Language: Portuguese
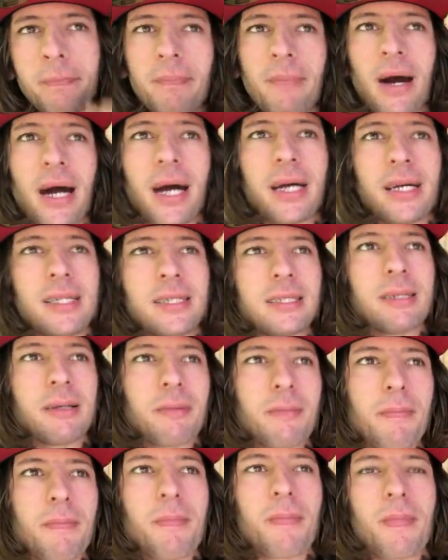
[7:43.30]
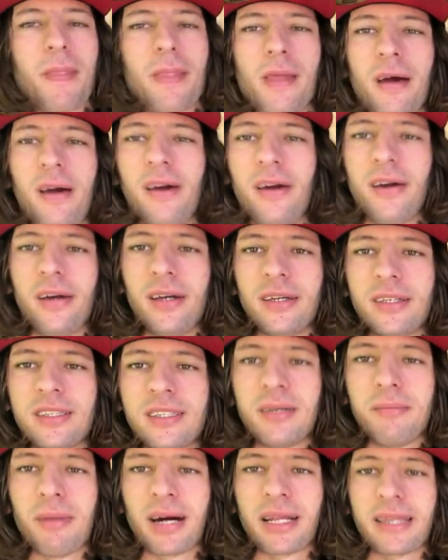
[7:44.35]
Mas,
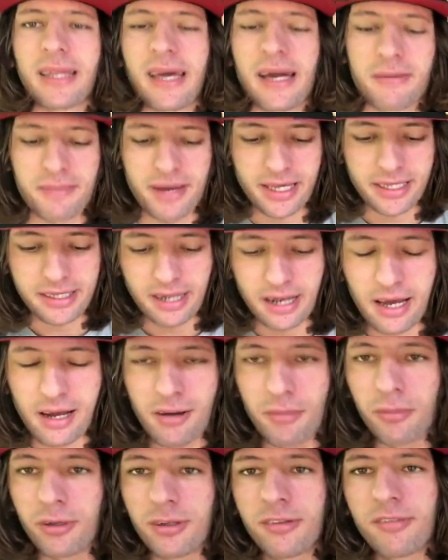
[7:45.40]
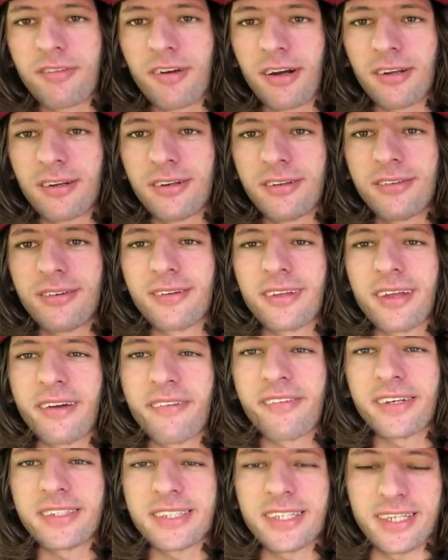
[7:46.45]
se bater a meta lá que o Bruno falou, vamos ter
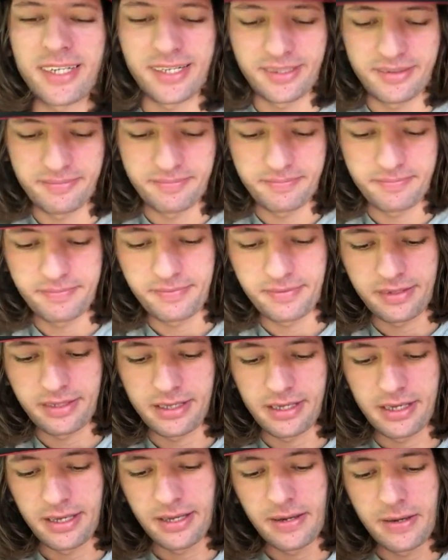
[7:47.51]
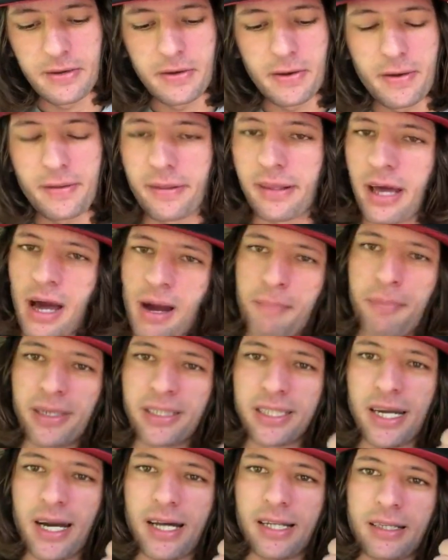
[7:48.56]
que fazer, né? Tá,
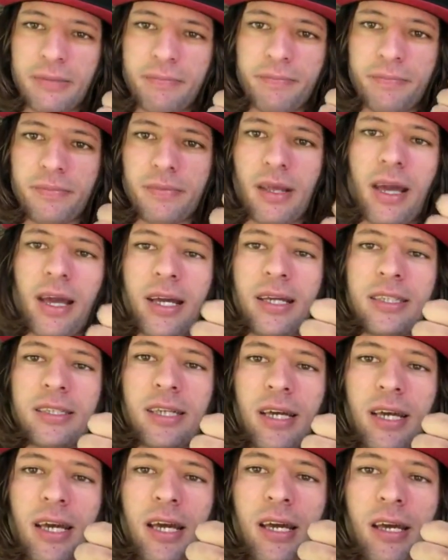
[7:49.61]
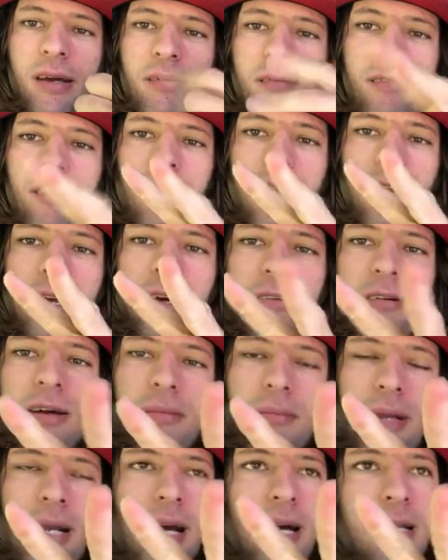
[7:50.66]
rapaziada? É isso aí. Valeu
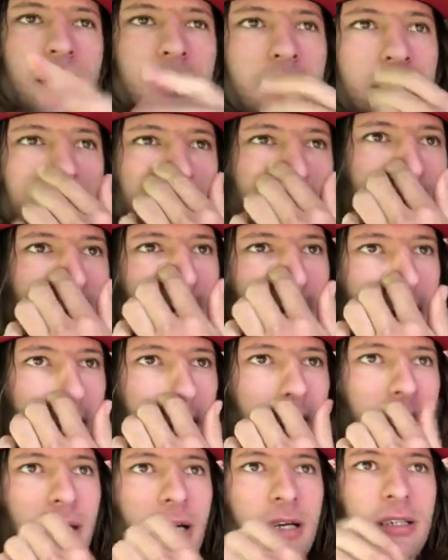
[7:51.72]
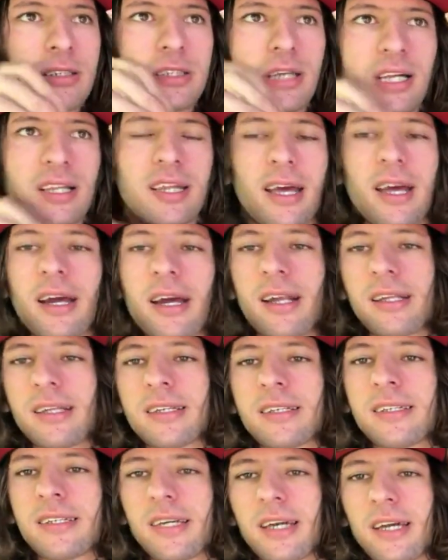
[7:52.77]
aí, brigadão. Só tenho a
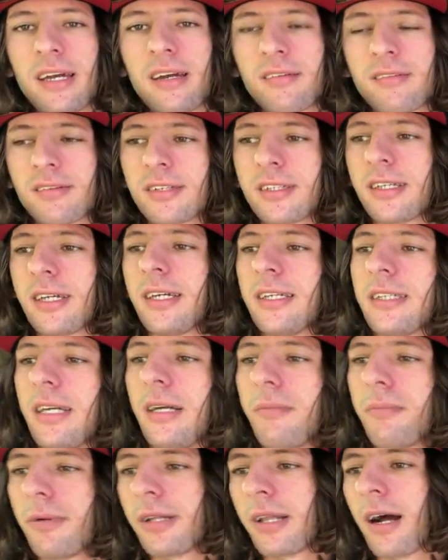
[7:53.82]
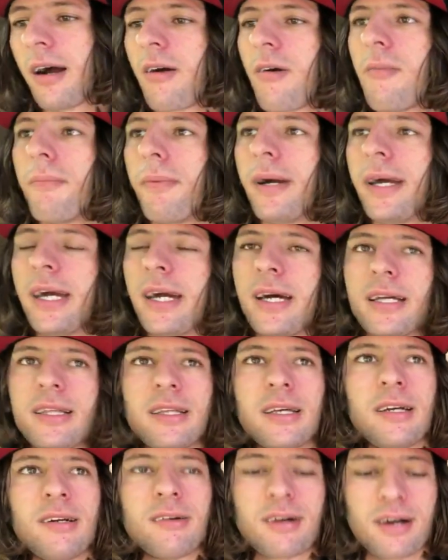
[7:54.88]
agradecer aí a vocês aí por estar tá
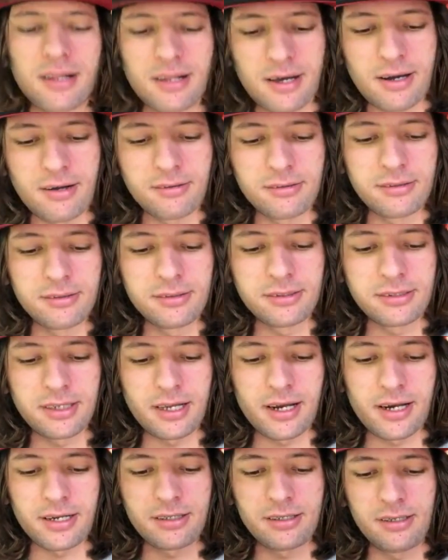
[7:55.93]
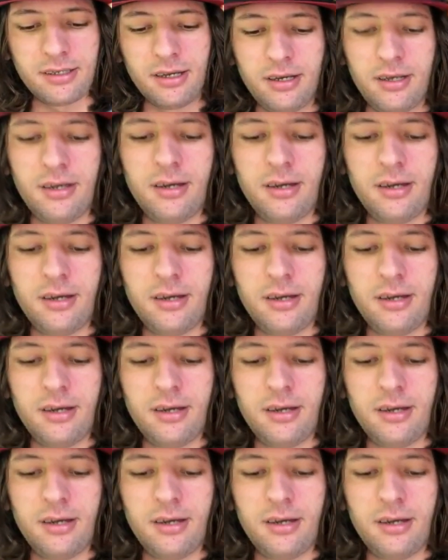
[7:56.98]
acompanhando aí o canal, tudo certo.